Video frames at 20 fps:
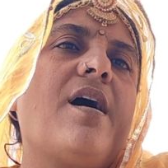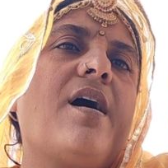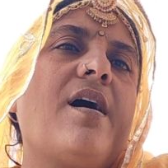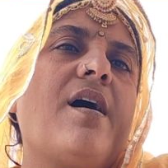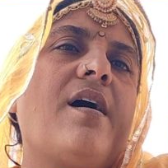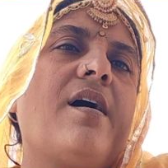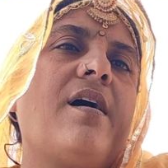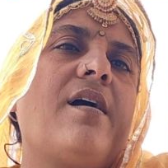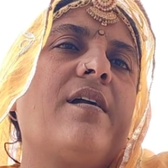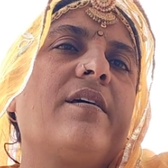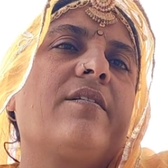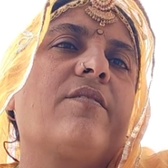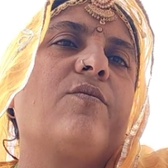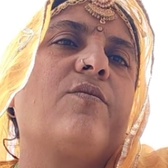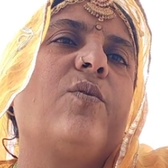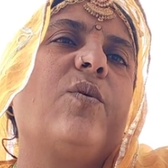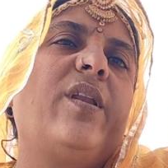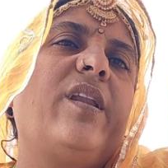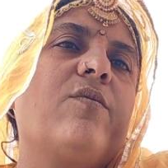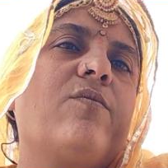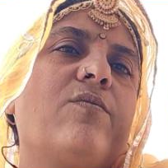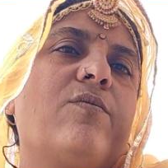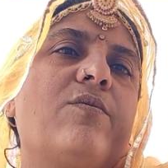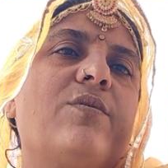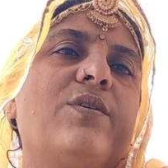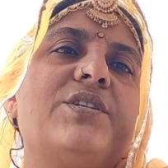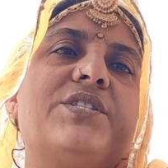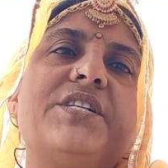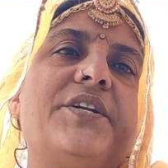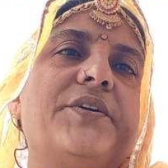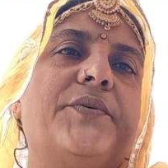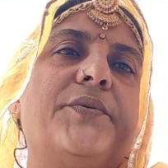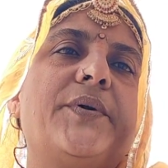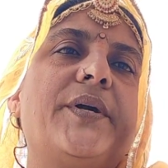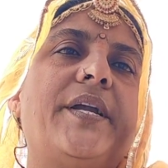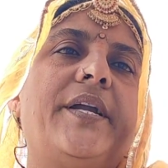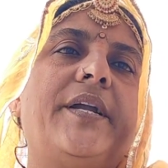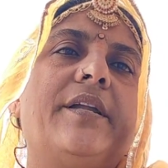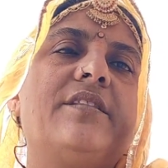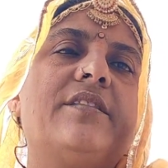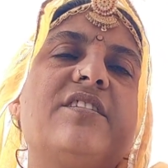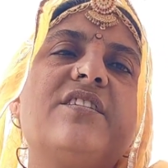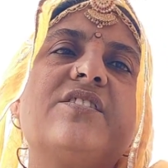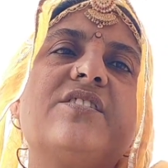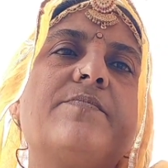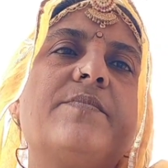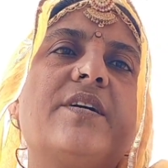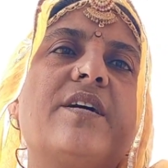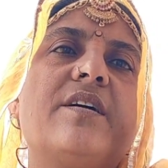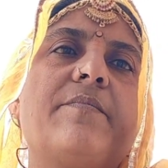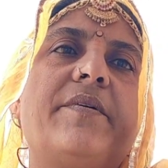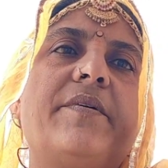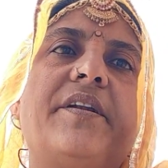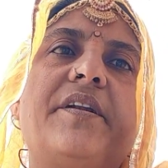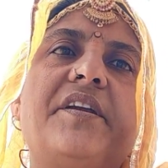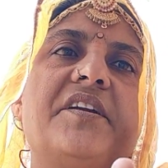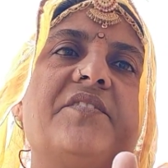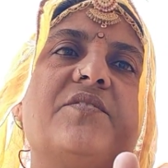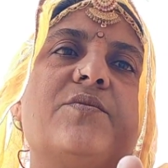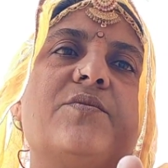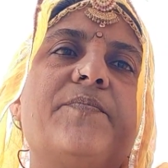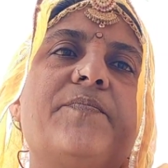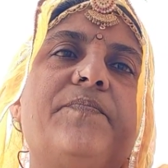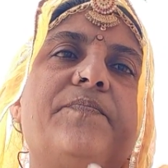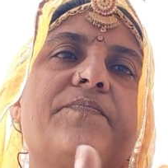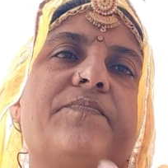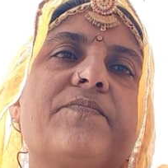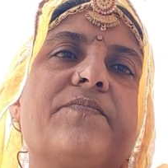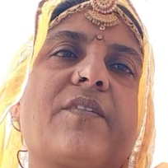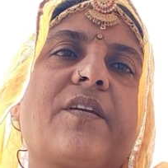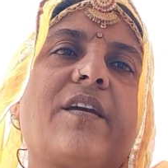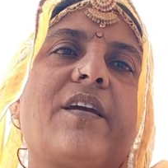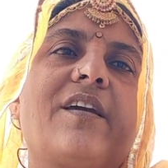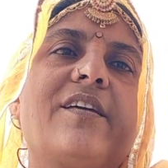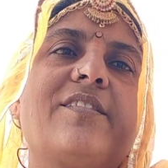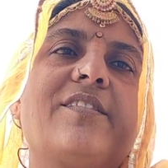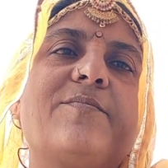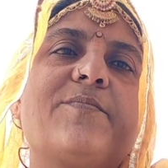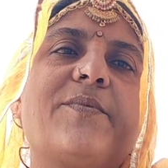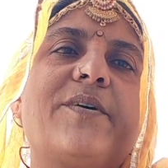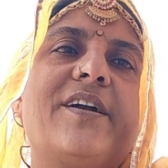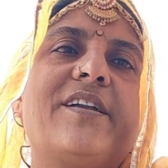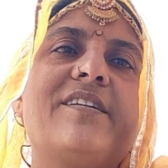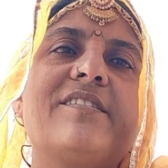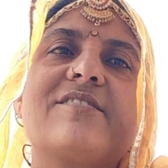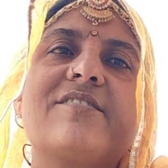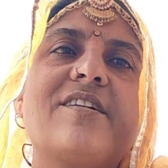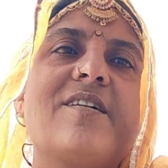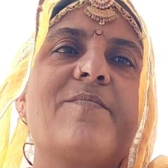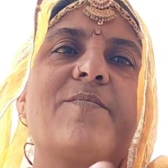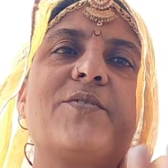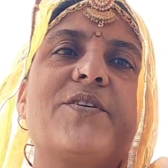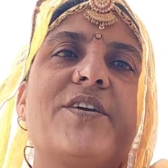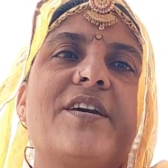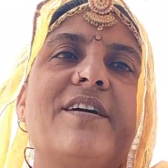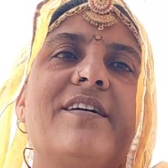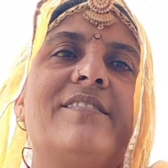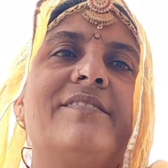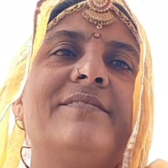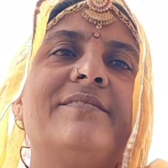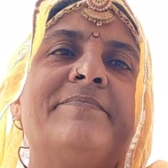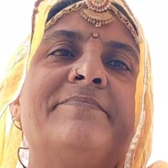बाल कोयला कोर है जड़ी होगी इंडी तीस बीघा मिंडी जो एकदम पाटिया साफ हो गया